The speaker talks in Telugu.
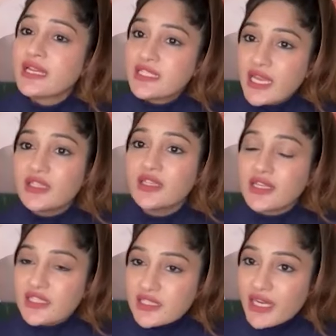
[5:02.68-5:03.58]
నిజాయితీగా
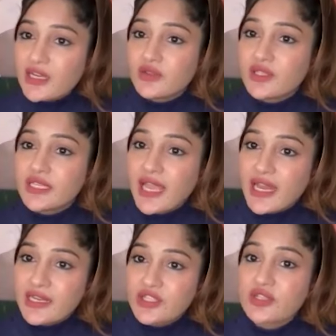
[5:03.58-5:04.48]
నిజమైనటువంటి
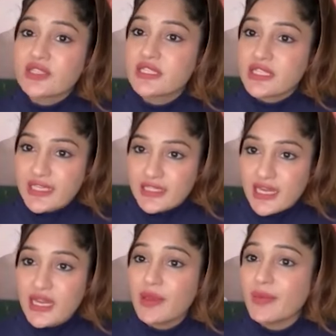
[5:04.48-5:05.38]
అలిగేషన్స్
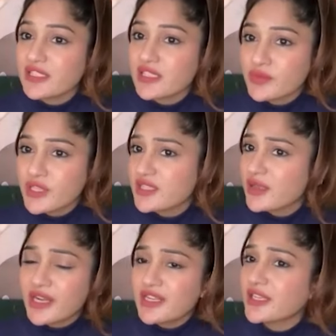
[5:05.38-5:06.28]
చేస్తేనే మేము యాక్సెప్ట్
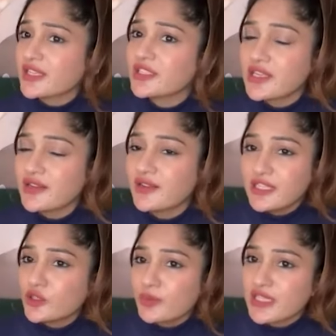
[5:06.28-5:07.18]
చేస్తాం అన్న సంగతి నిన్న
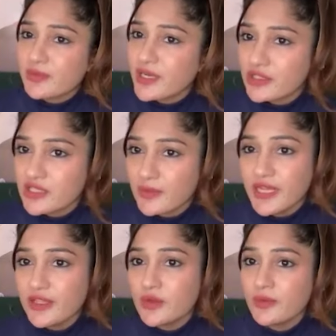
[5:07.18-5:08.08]
వాళ్ళు ఎందుకు ప్రెస్ మీట్ లో
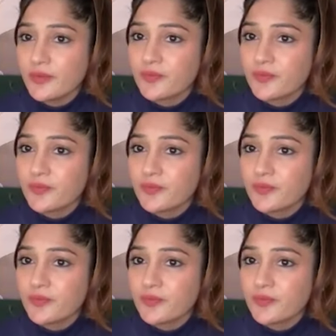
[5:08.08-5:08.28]
చెప్పలేదు